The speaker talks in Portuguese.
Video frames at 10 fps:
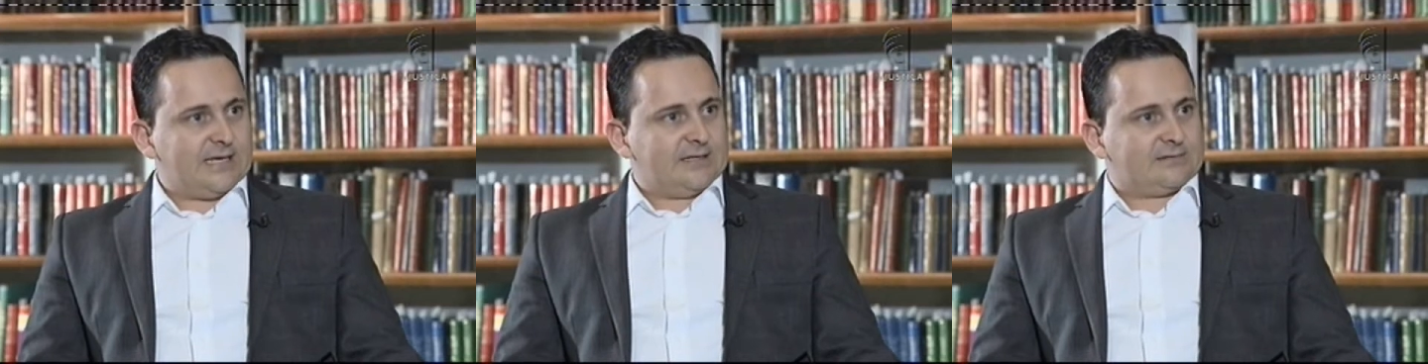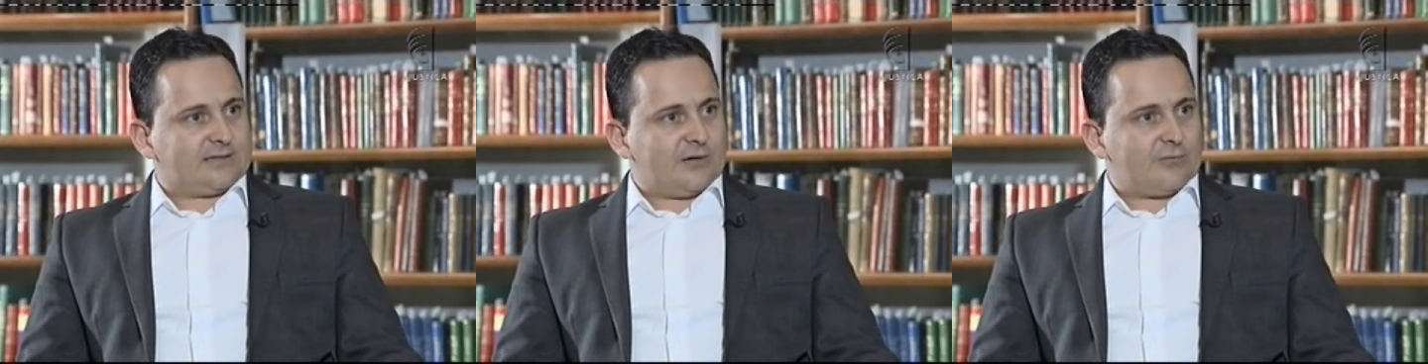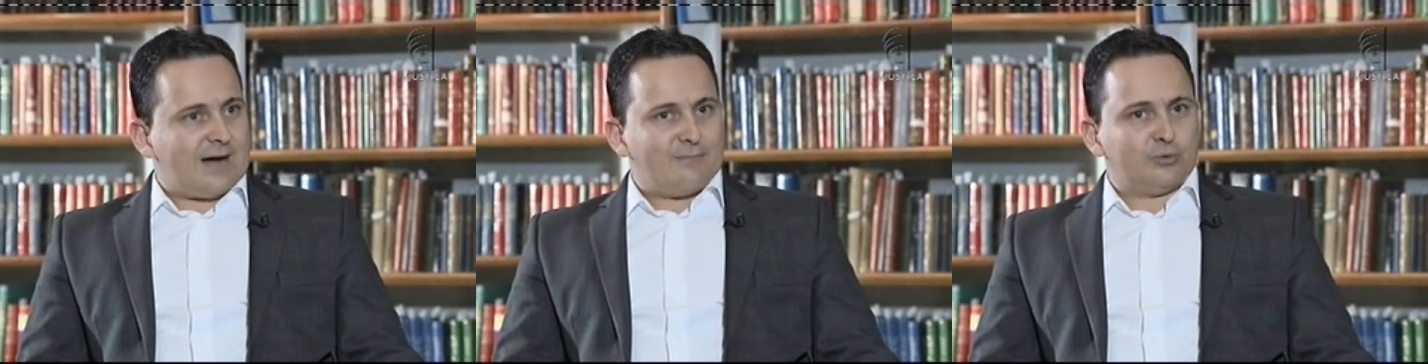
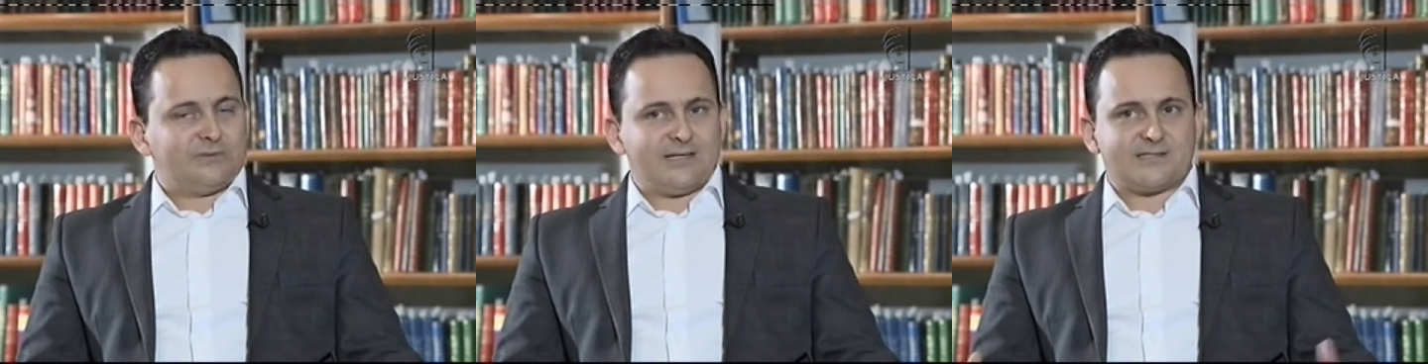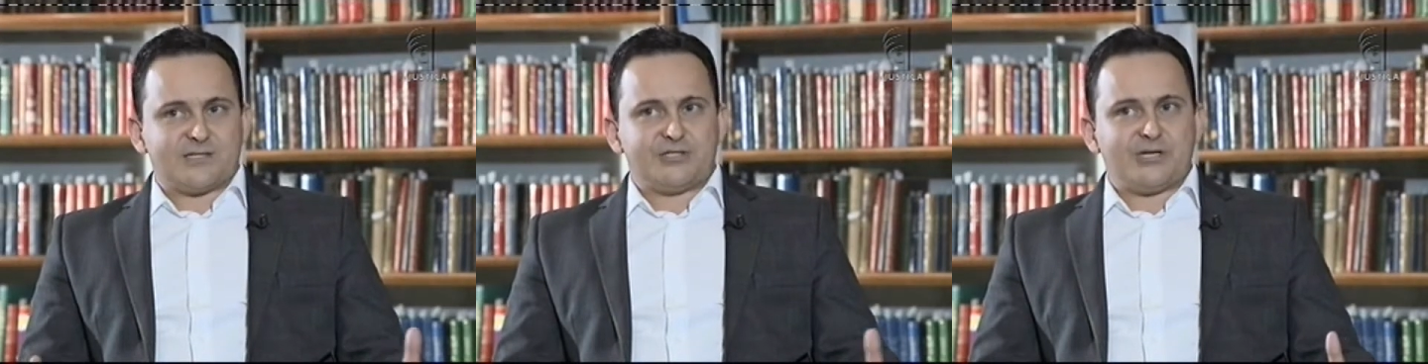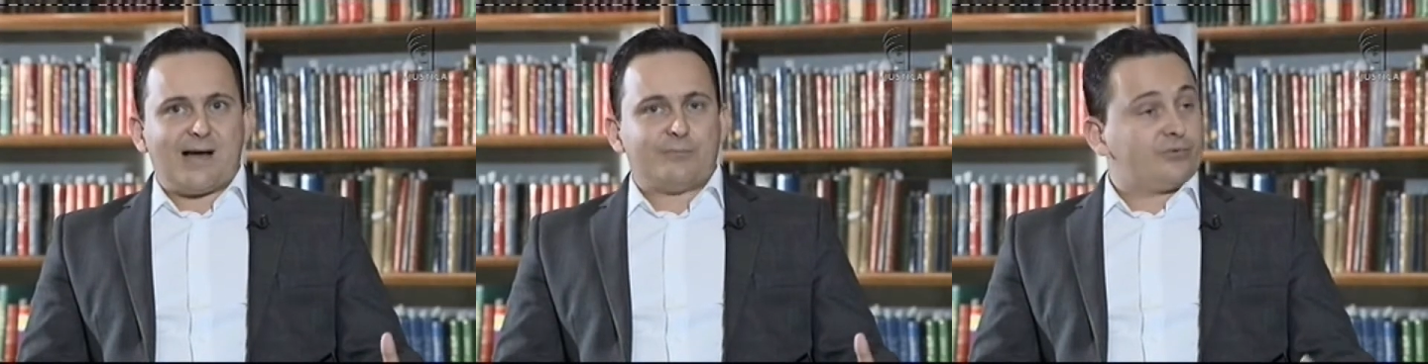Então, a mudança de
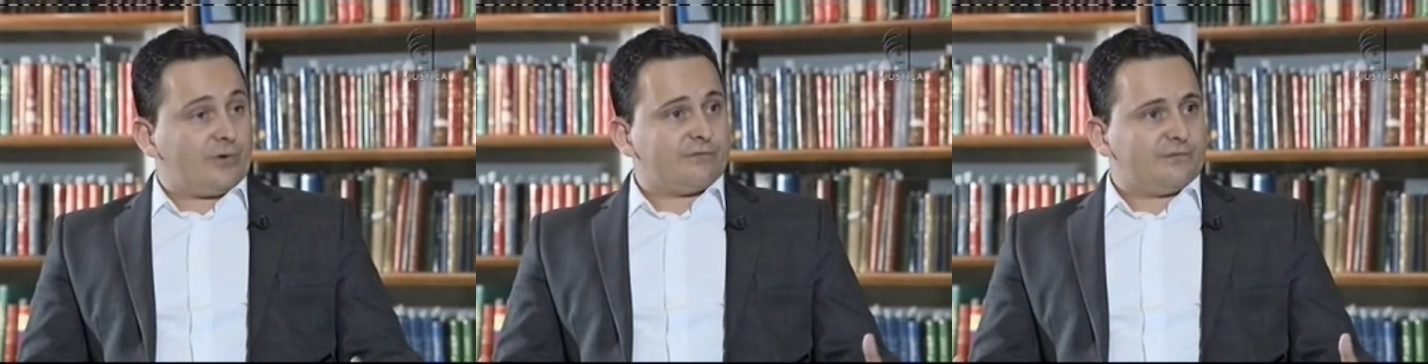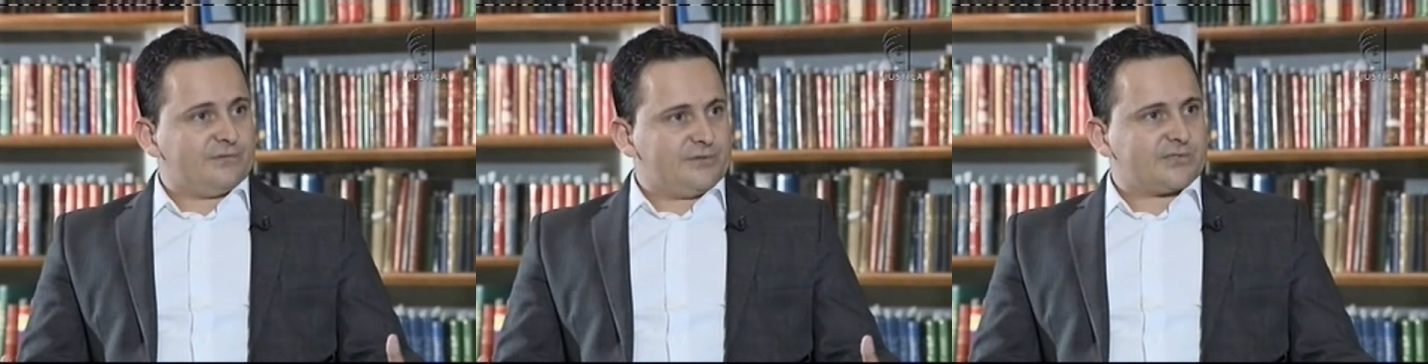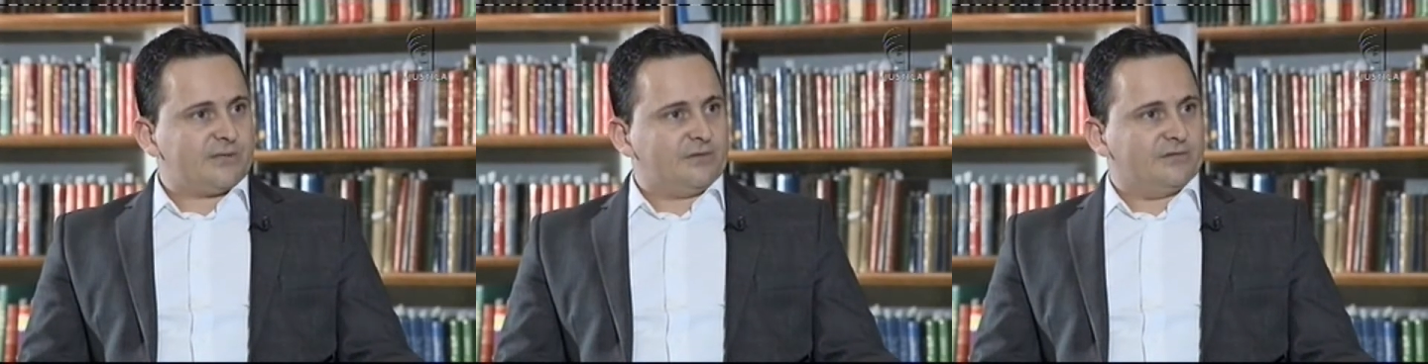hábito, eu vivi
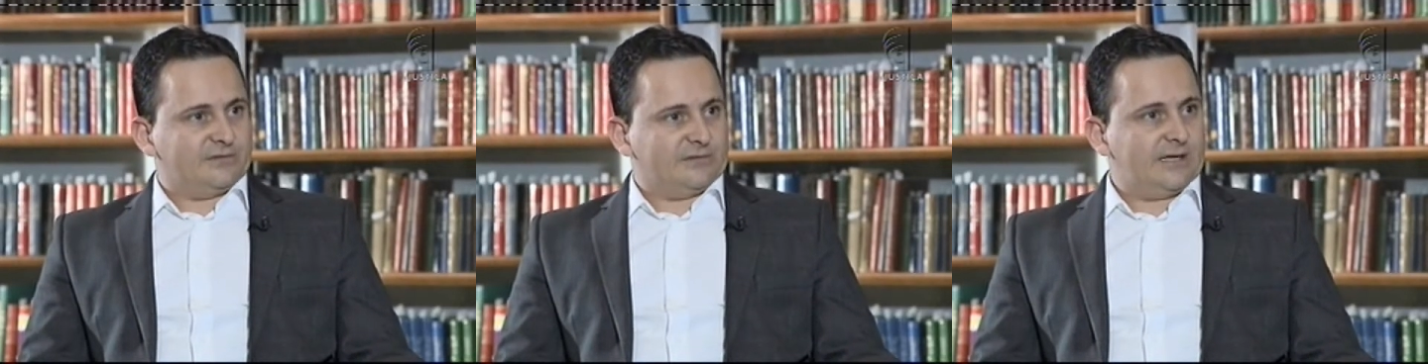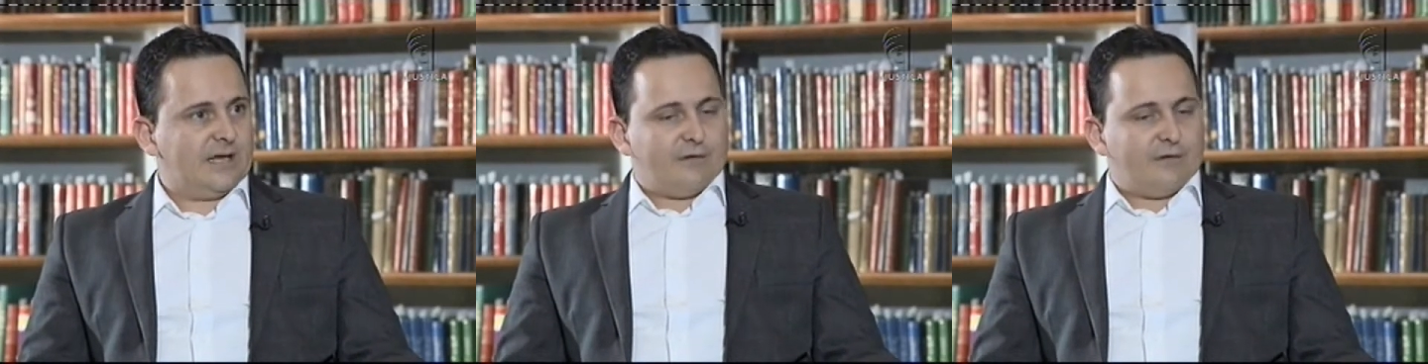isso na minha vida,